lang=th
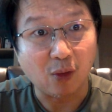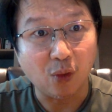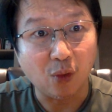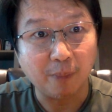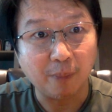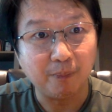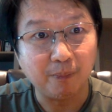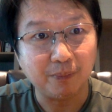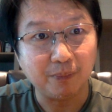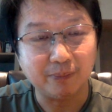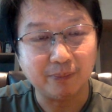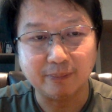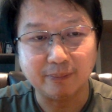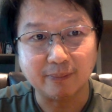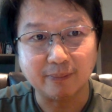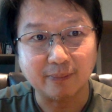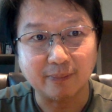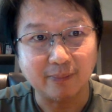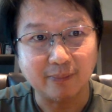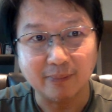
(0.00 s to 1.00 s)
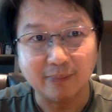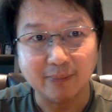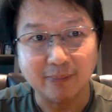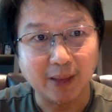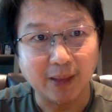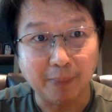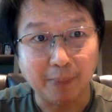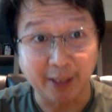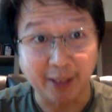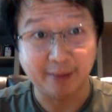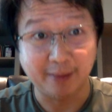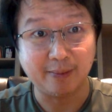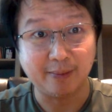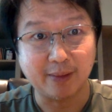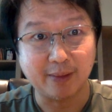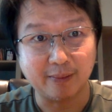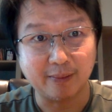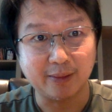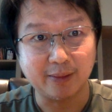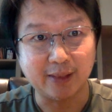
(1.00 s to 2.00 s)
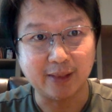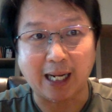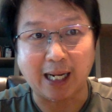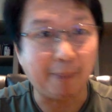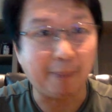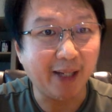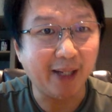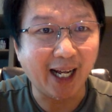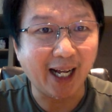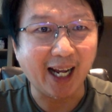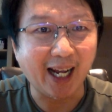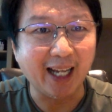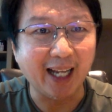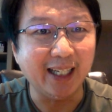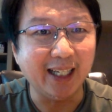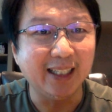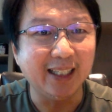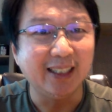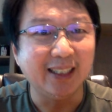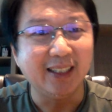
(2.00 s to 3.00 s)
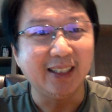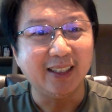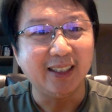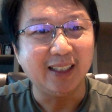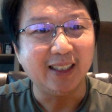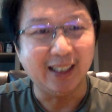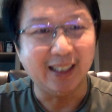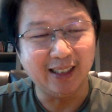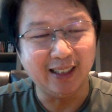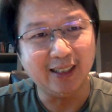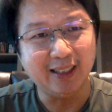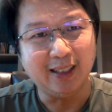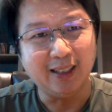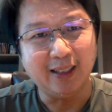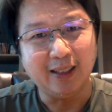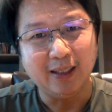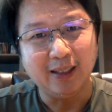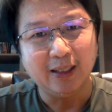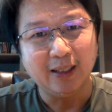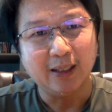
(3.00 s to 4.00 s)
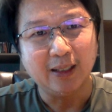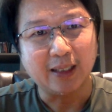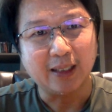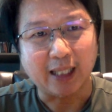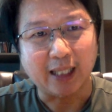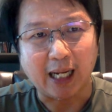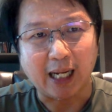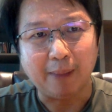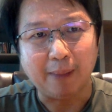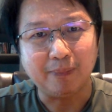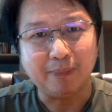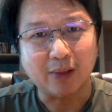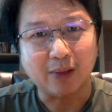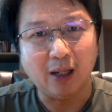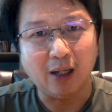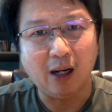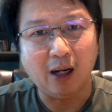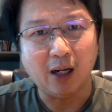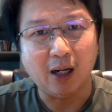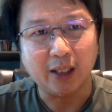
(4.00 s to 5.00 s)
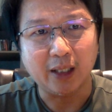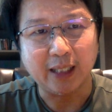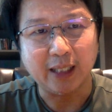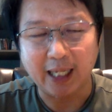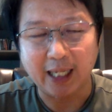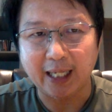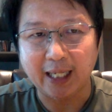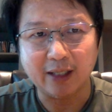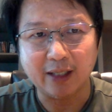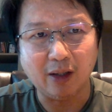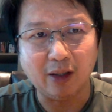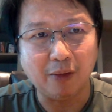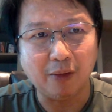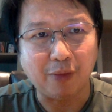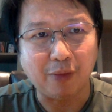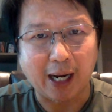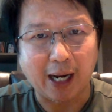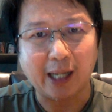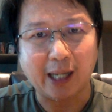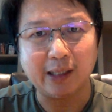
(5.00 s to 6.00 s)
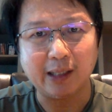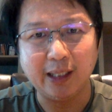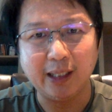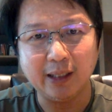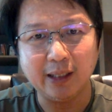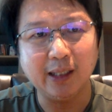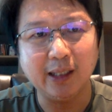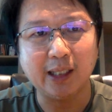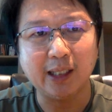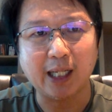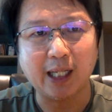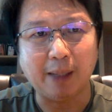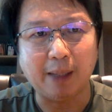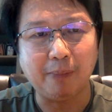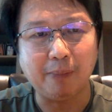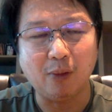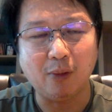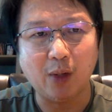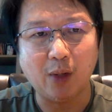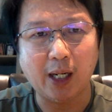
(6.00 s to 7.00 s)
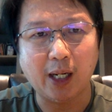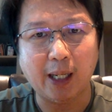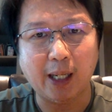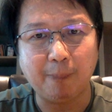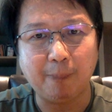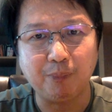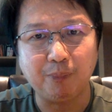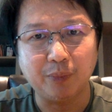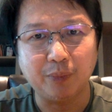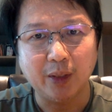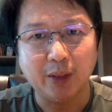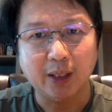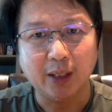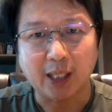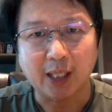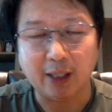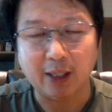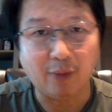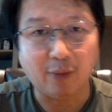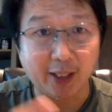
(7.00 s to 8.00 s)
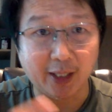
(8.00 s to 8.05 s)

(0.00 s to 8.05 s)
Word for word: code ผิด ชาร์จไม่ได้ เออ นะครับ ก็ยังไงก็ฝากนิดนึงนะครับ เพราะว่าเขาเรียกว่า